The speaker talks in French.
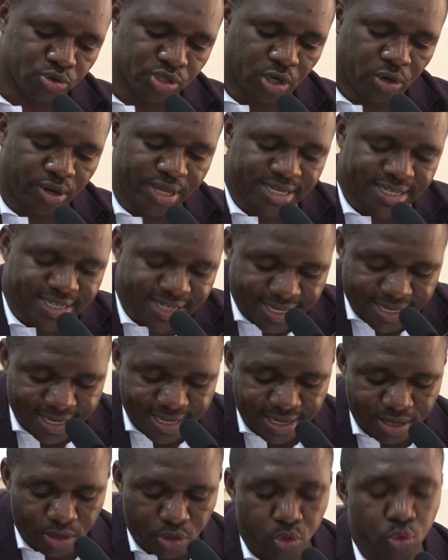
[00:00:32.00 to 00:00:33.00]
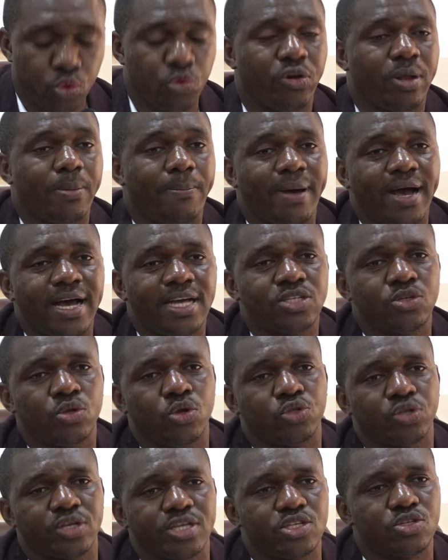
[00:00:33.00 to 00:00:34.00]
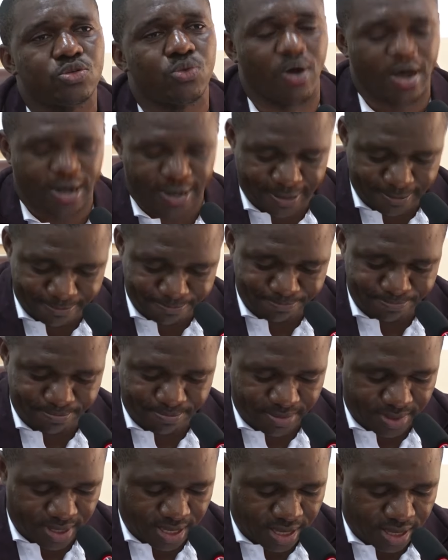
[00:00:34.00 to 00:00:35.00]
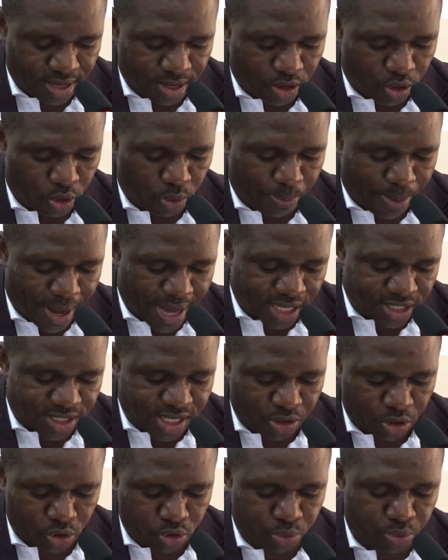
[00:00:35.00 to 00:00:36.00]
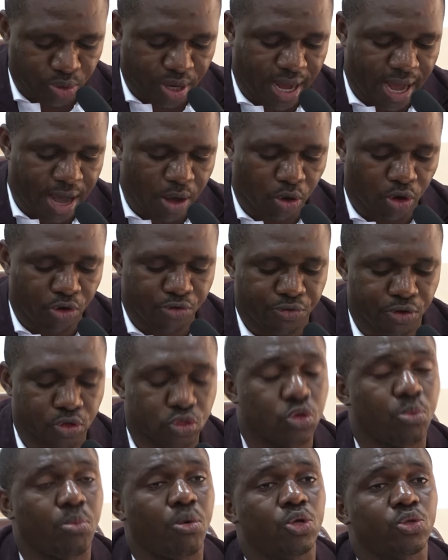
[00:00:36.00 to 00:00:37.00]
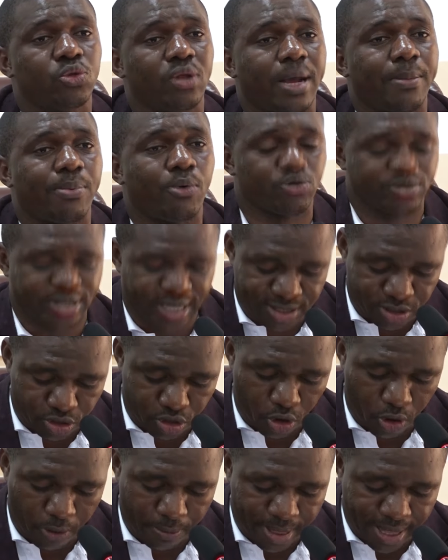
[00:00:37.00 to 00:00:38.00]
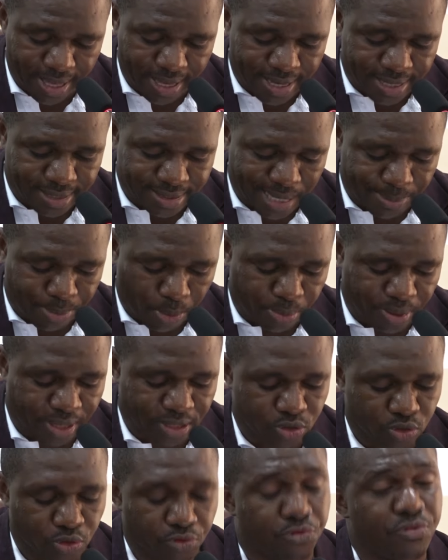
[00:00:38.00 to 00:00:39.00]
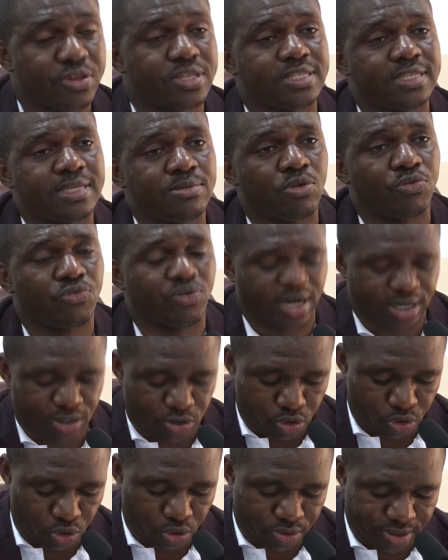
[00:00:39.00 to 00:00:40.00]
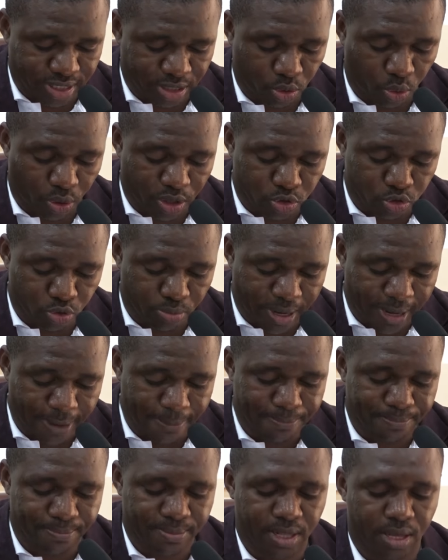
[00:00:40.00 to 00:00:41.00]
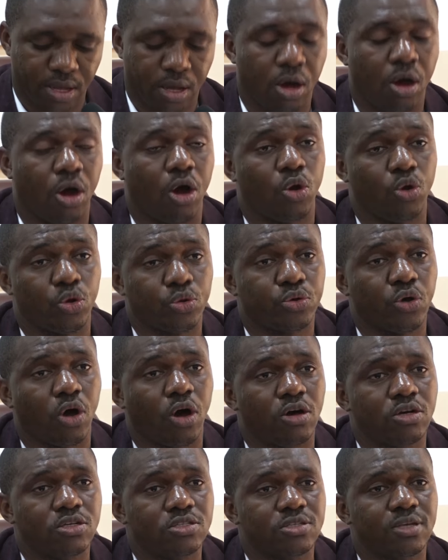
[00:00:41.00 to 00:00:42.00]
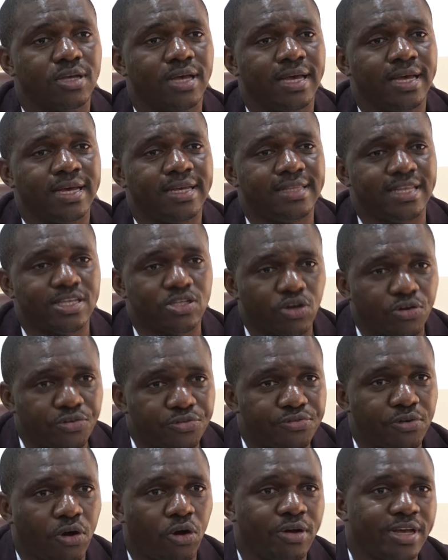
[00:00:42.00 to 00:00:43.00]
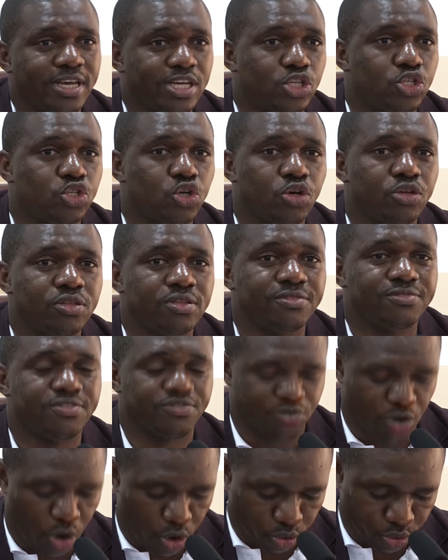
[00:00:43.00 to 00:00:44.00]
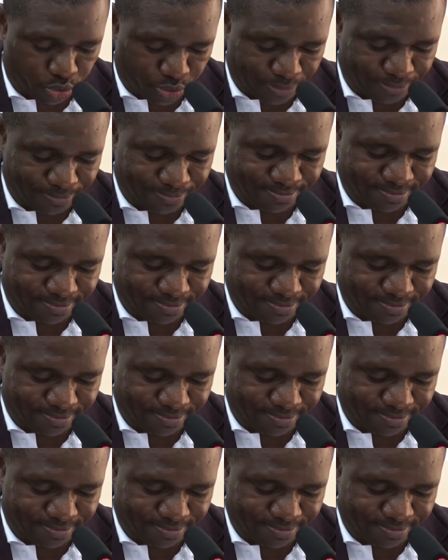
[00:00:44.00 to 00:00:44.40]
nous allons écrire une nouvelle page de notre histoire. Une page qui contribuera au renforcement de la protection des populations victimes de violations des droits humains, en l'occurrence des enfants et jeunes vivant en rue.